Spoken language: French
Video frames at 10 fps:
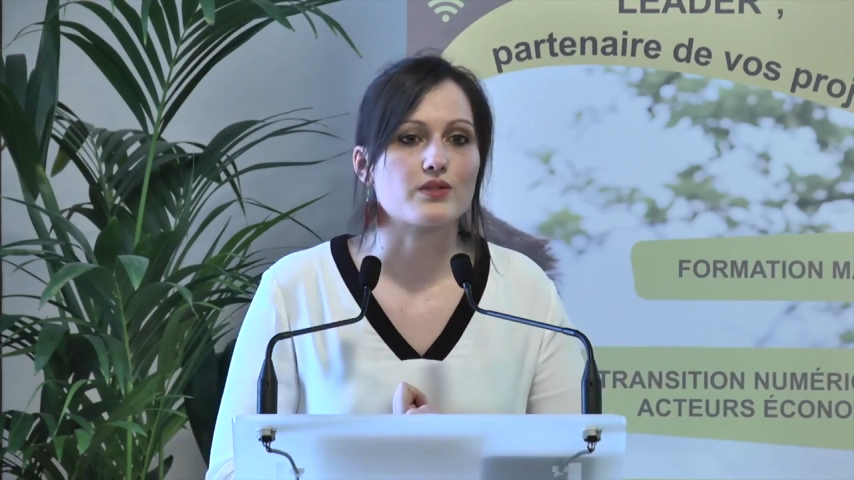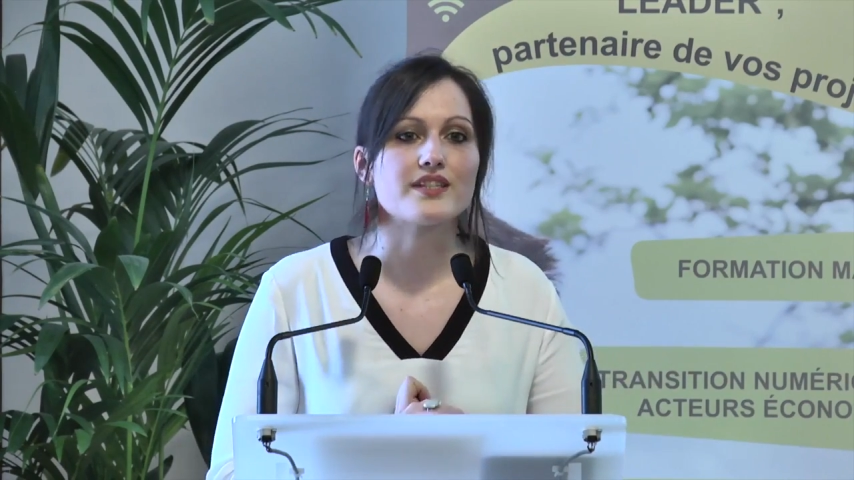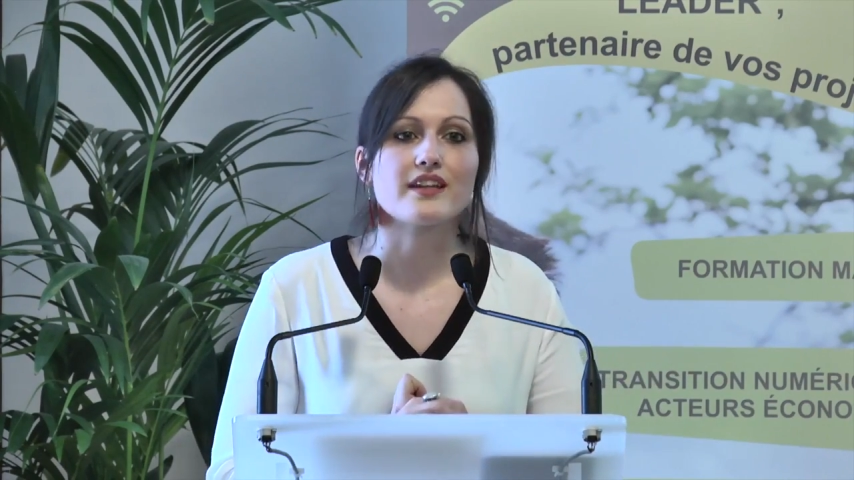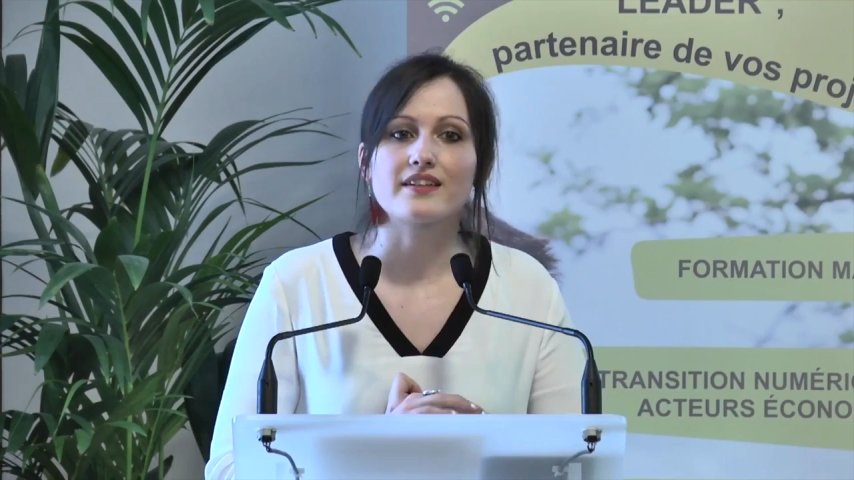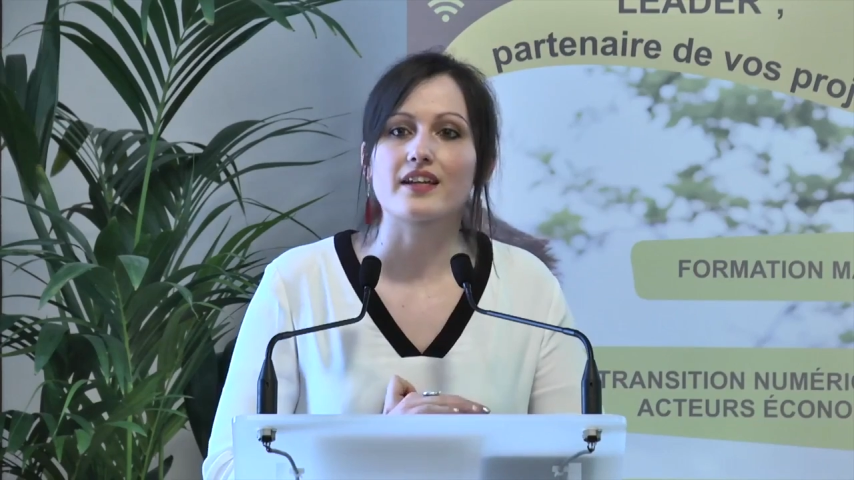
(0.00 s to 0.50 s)

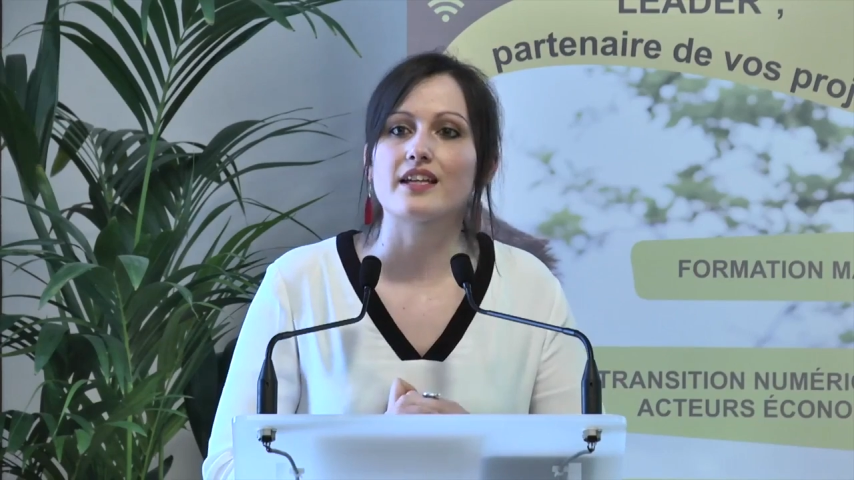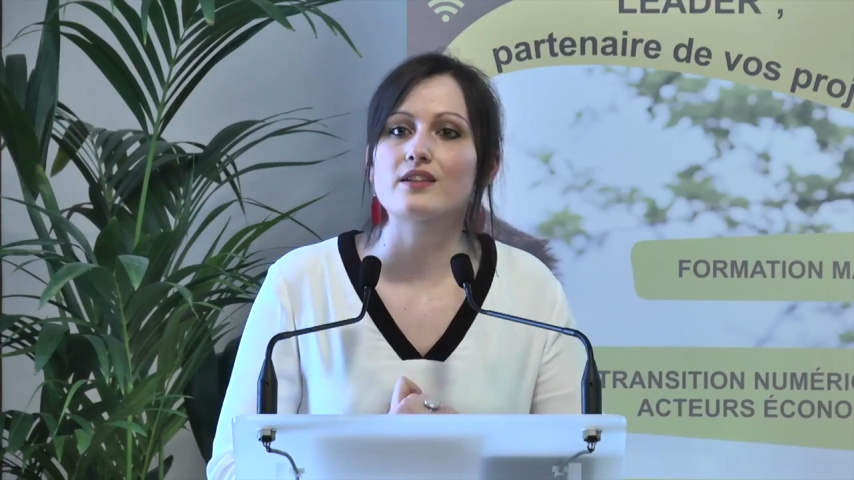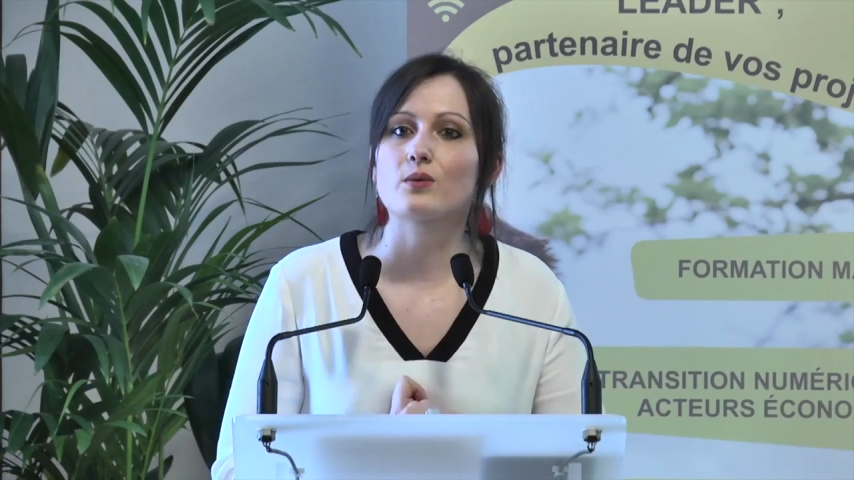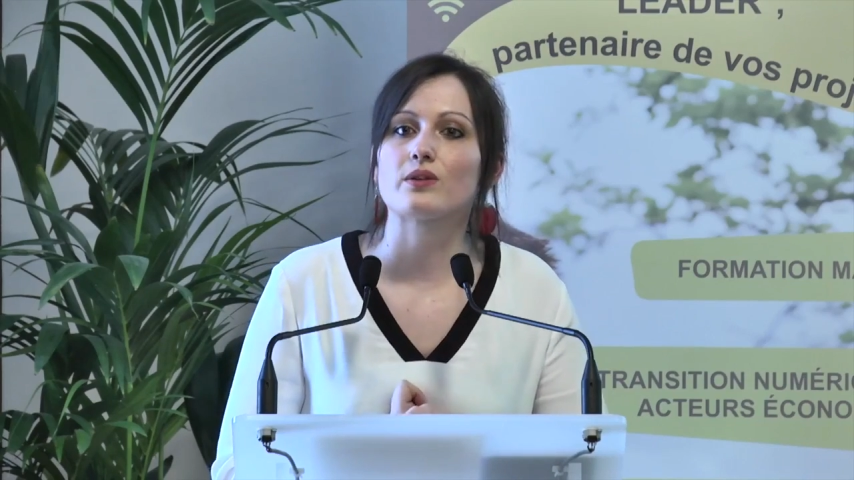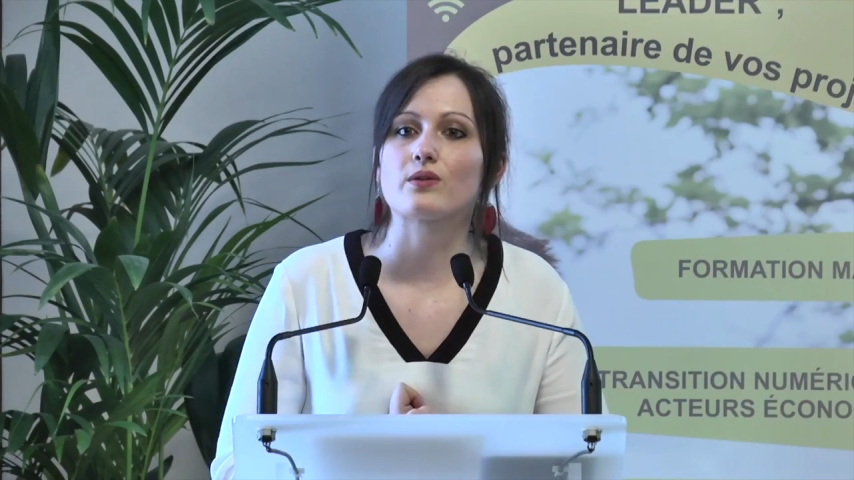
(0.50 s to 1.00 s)
site
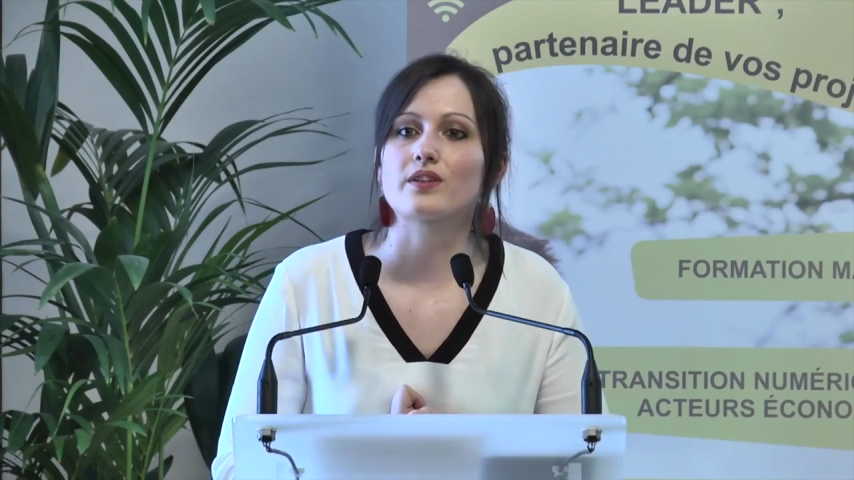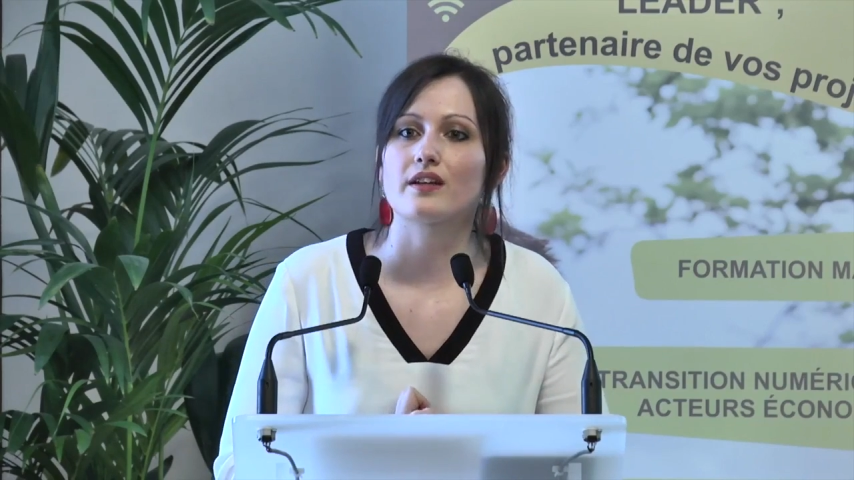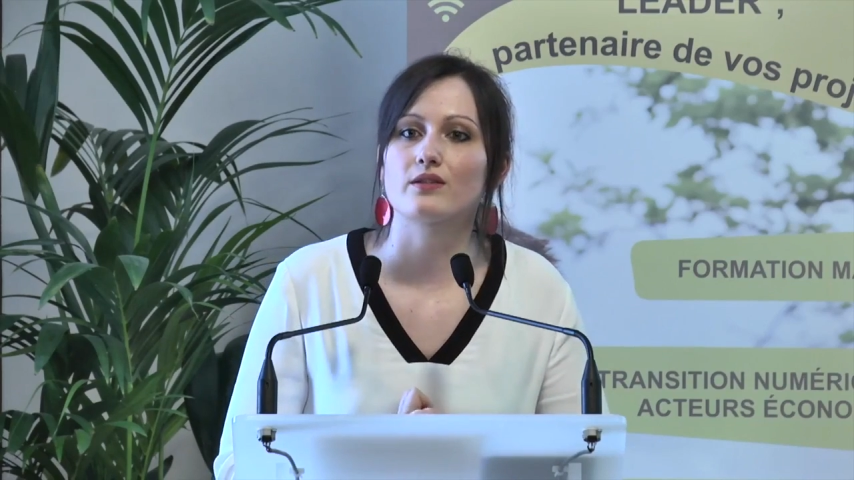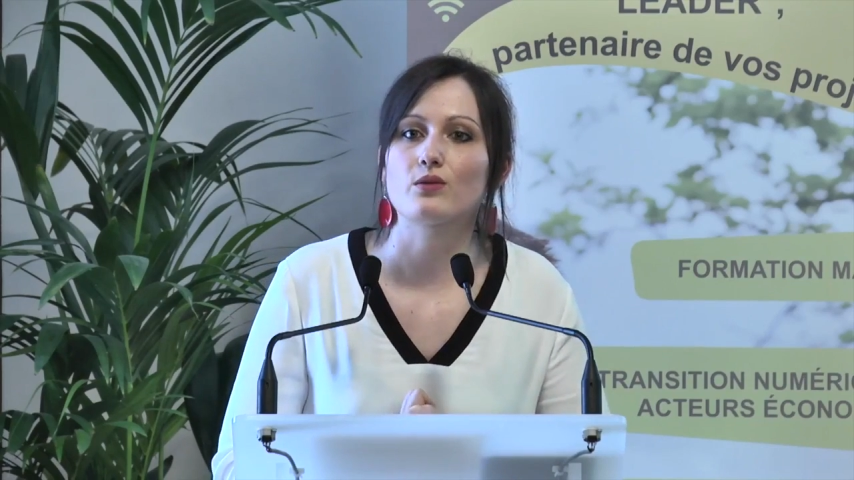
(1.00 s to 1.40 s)
internet qu'on est en train